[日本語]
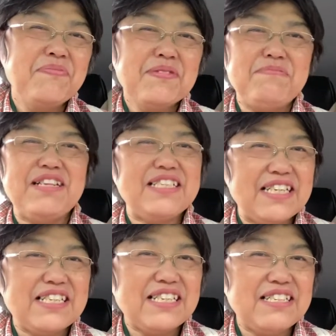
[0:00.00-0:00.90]
皆さ
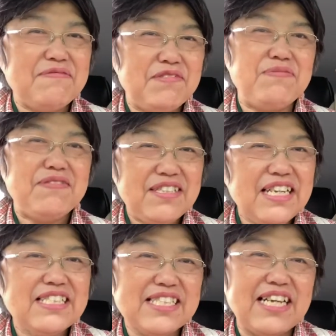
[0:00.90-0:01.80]
ん自分に
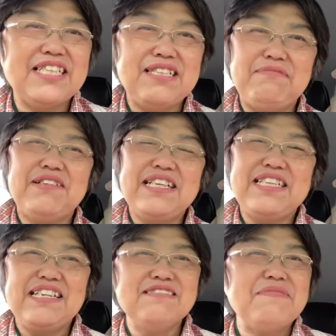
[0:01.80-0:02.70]
ね使ってもらっ
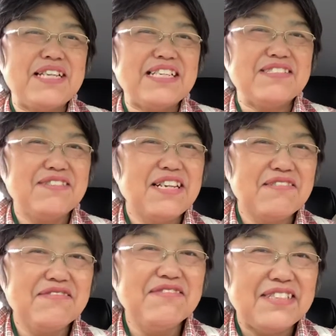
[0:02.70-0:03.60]
てるみたいな、そんな
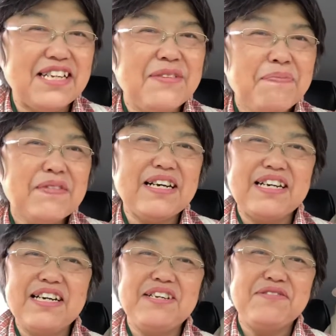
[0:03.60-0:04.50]
ことをね
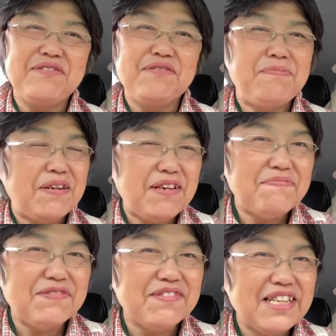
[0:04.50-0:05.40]
考えるとろっぴゃくえん
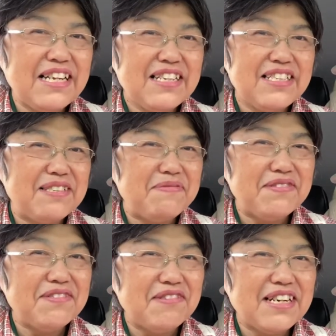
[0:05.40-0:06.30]
ぶんのね自分
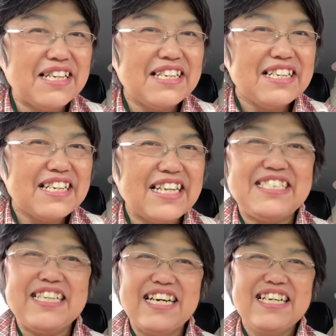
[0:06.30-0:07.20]
の動画の価
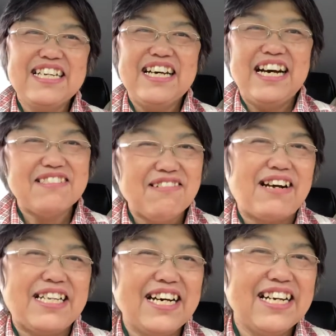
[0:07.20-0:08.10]
値があるの
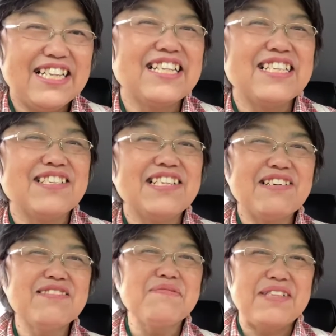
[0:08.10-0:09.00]
かなって、そんな
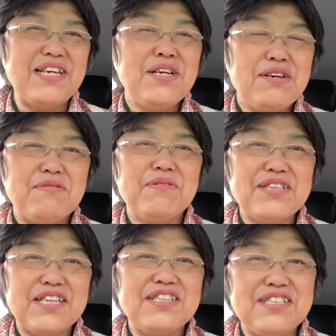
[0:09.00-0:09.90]
こともね思っ
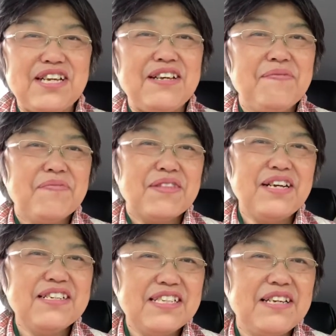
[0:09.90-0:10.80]
たりして、な
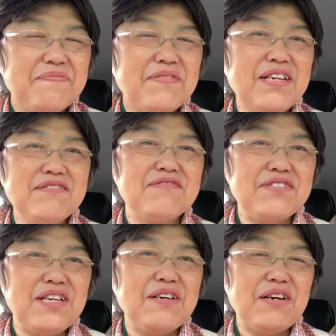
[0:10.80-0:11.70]
んかねなので
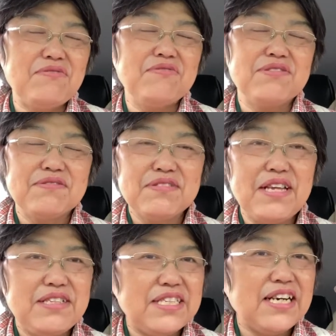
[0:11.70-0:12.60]
ねあのその
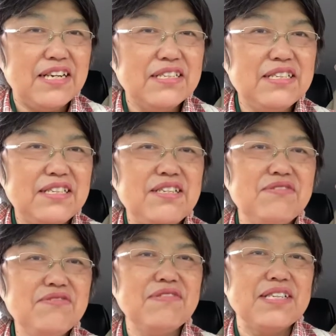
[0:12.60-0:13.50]
ね時間ってい
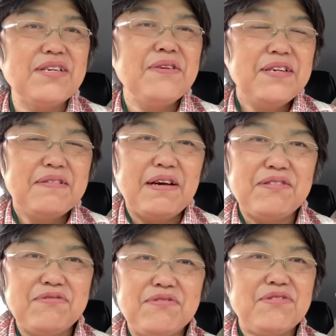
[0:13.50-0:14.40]
うのはねあ
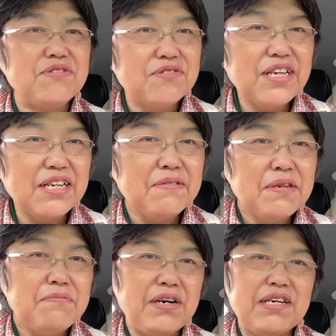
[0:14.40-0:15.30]
の有限、
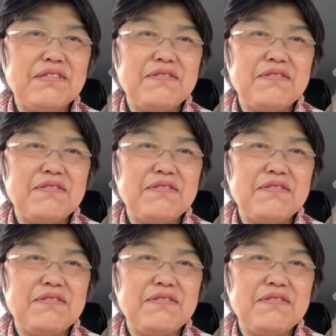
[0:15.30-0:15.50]
まあ